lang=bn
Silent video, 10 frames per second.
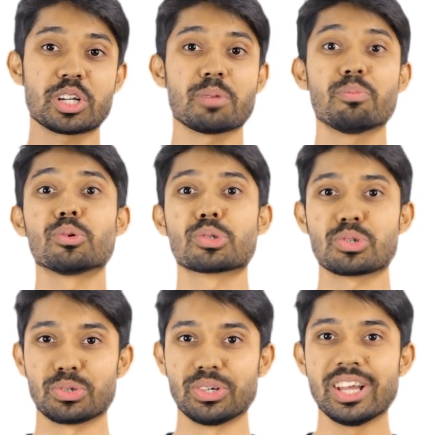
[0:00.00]
কিছু একটা
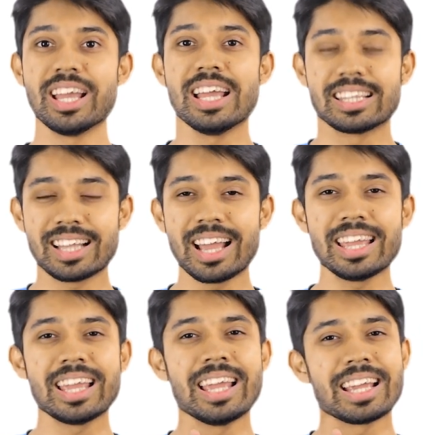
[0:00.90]
পড়ছো তাই
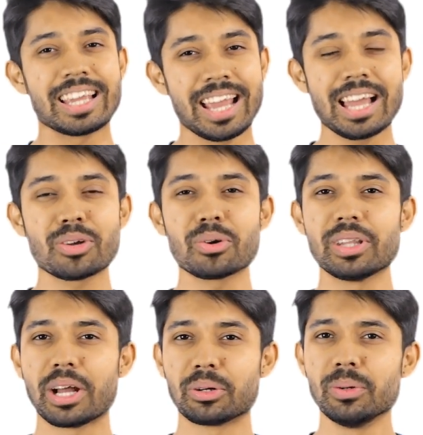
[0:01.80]
খেয়াল করে
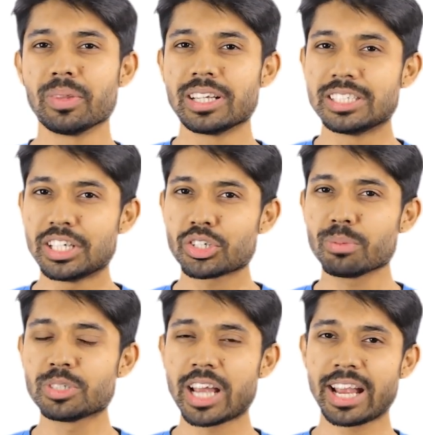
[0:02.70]
দেখো
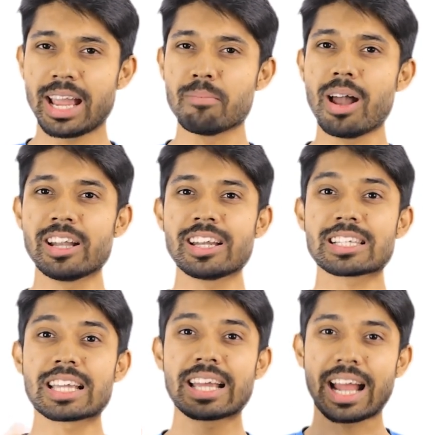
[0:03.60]
যেসব জায়গায়
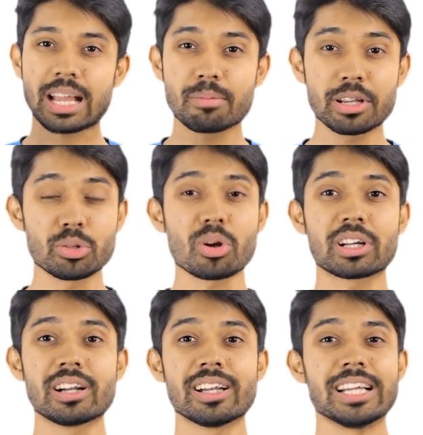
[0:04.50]
মাল্টিটাস্কিংয়ের একেবারে
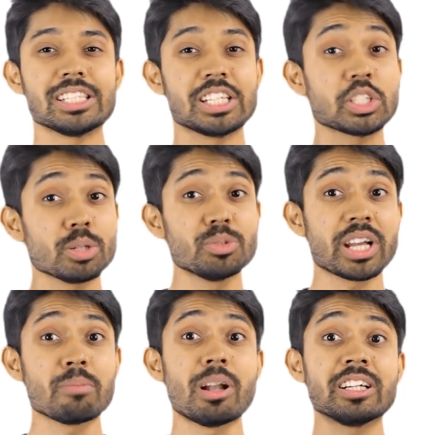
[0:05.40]
দরকার নেই সেই সব
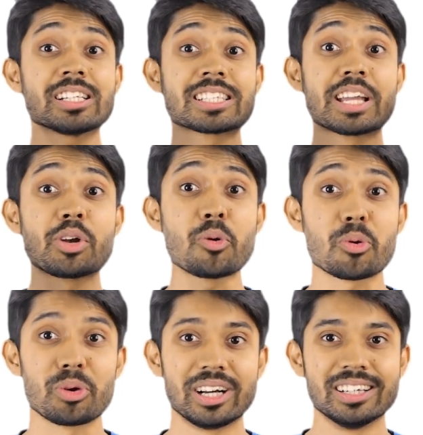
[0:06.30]
জায়গায় মাল্টিটাস্কিং
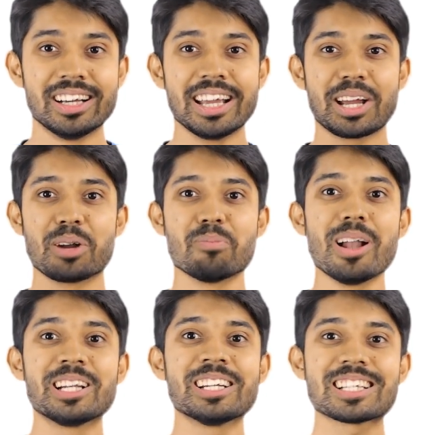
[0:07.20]
করো না কারণ
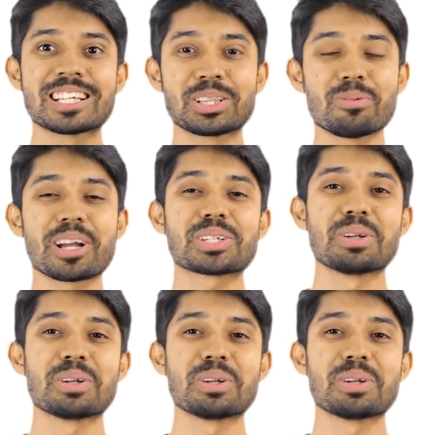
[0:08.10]
মাল্টিটাস্কিং তোমাকে